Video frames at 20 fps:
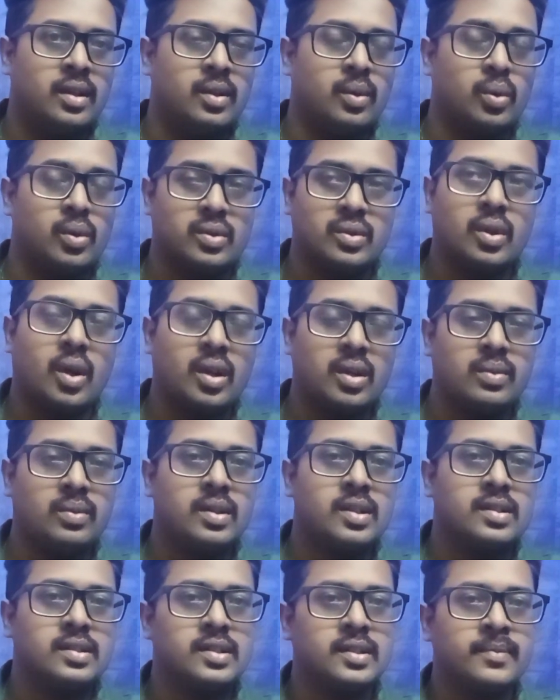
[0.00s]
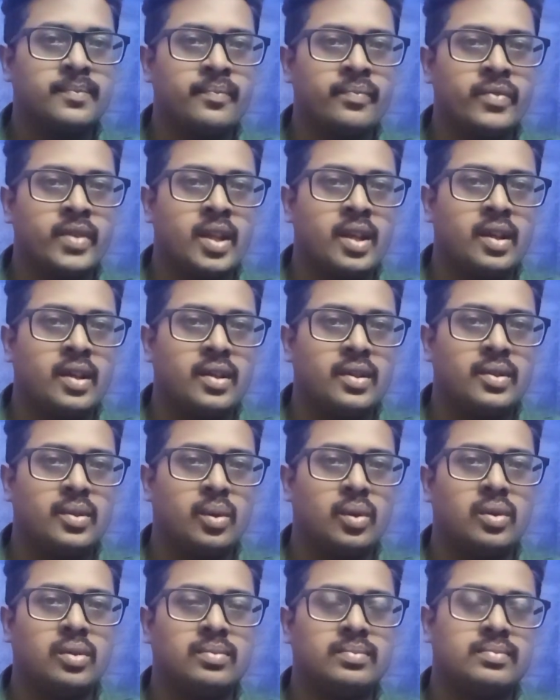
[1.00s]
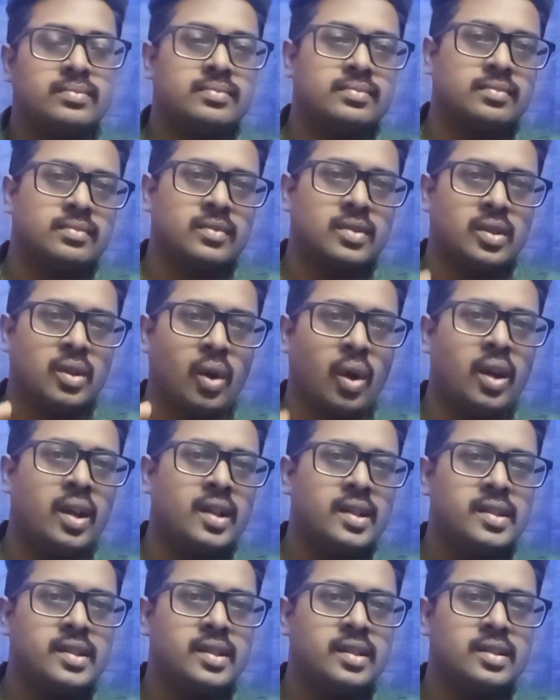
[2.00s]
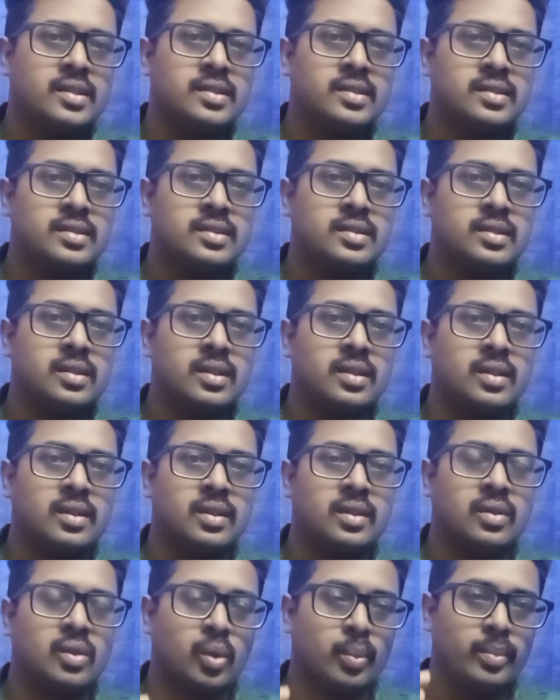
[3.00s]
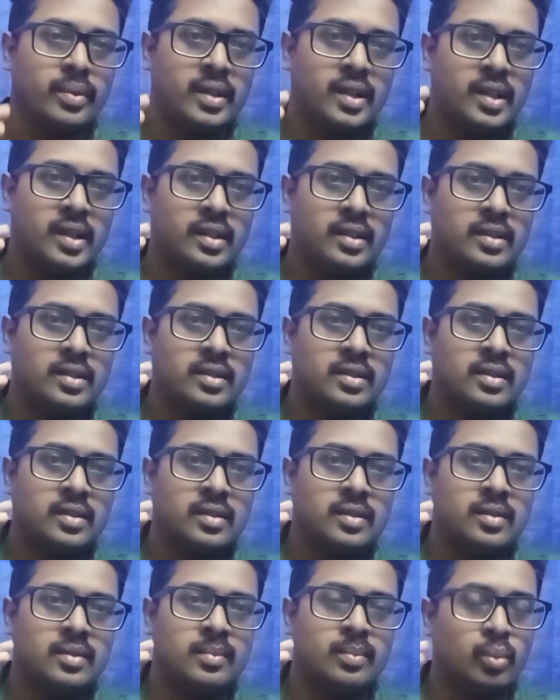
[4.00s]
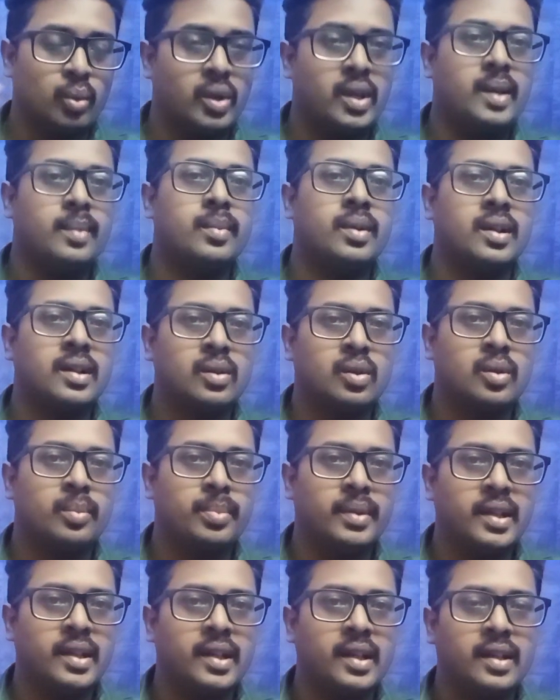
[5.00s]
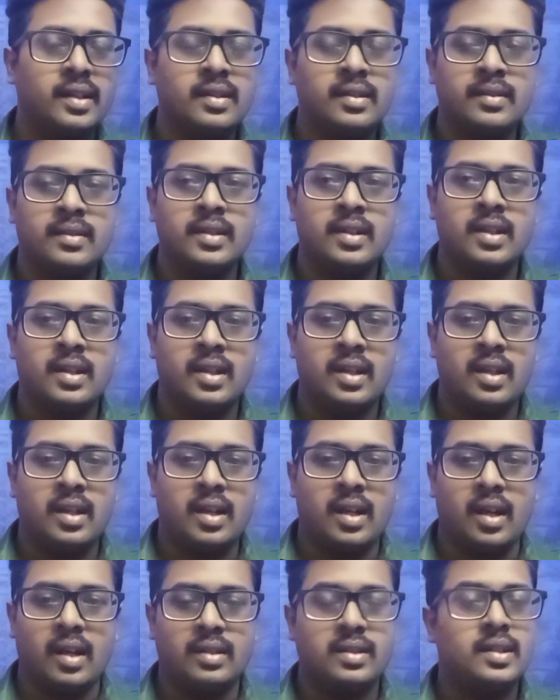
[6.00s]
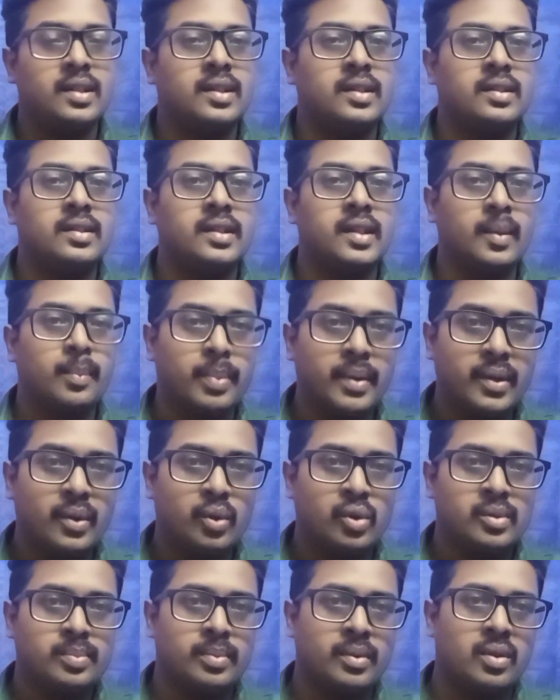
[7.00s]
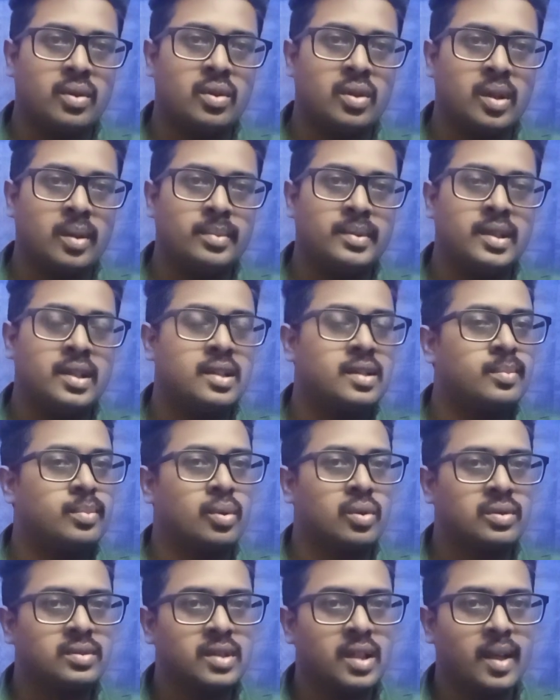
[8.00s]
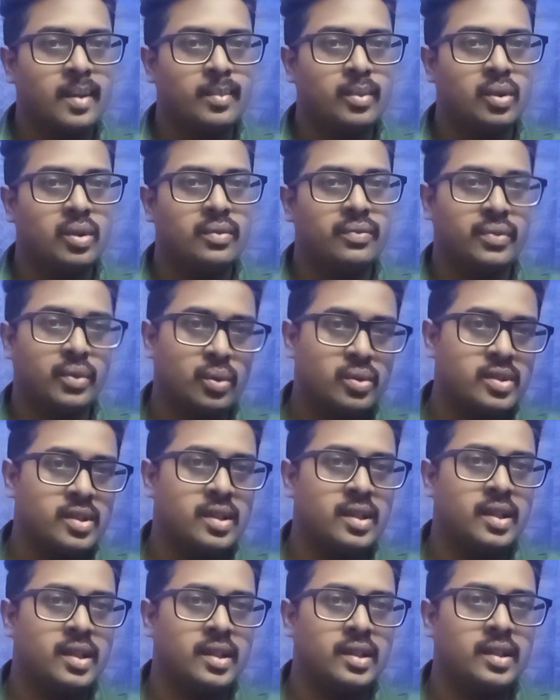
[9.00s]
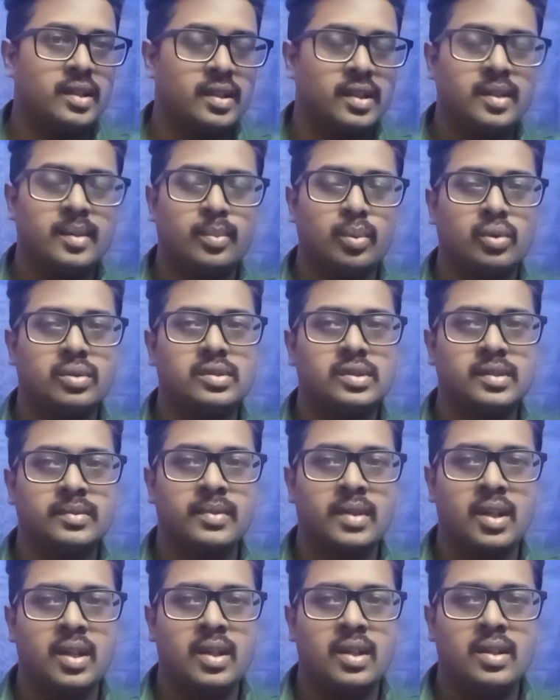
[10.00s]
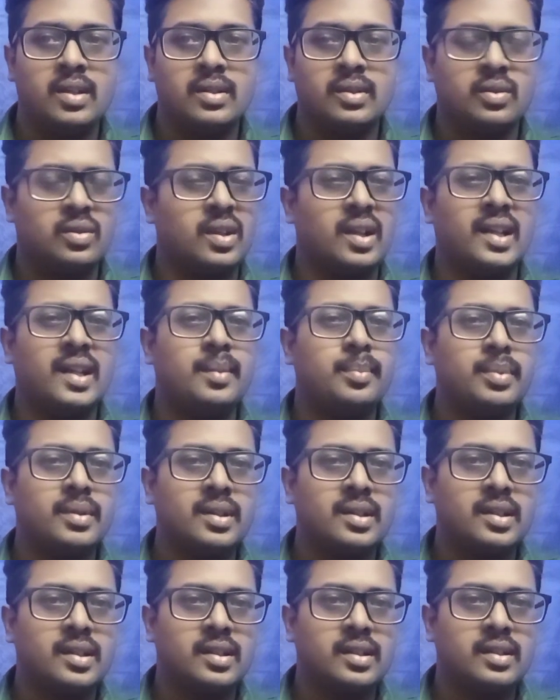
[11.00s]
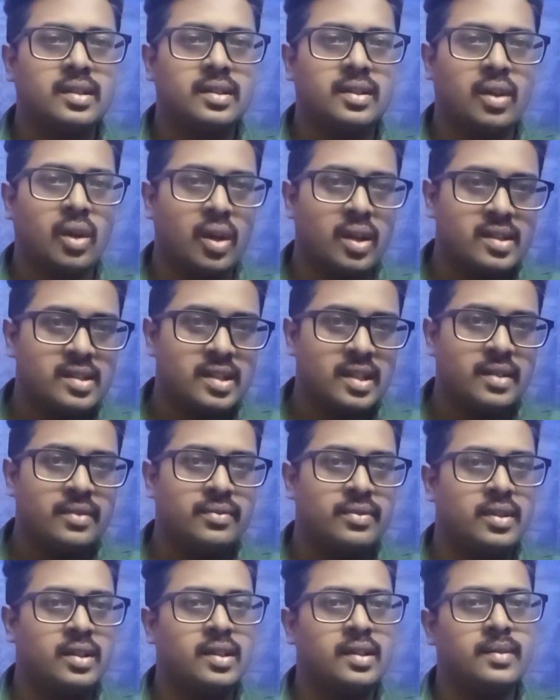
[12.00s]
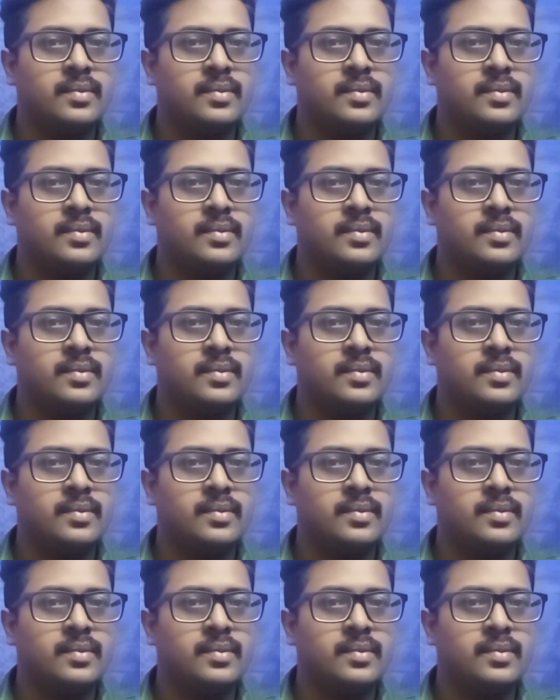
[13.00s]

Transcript: ஒரு தாட் வருது ஸோ காலேஜ் இயர்ஸ் ரொம்பவே முக்கியமான ஒரு பீரியட் அதை எப்படி யூஸ் பண்ணுறோம் அப்படின்றத பொறுத்து நம்மளோட ஃப்யூச்சரே இருக்க போகுது ஸோ நிறைய பேர் காலேஜ் லைஃப்பை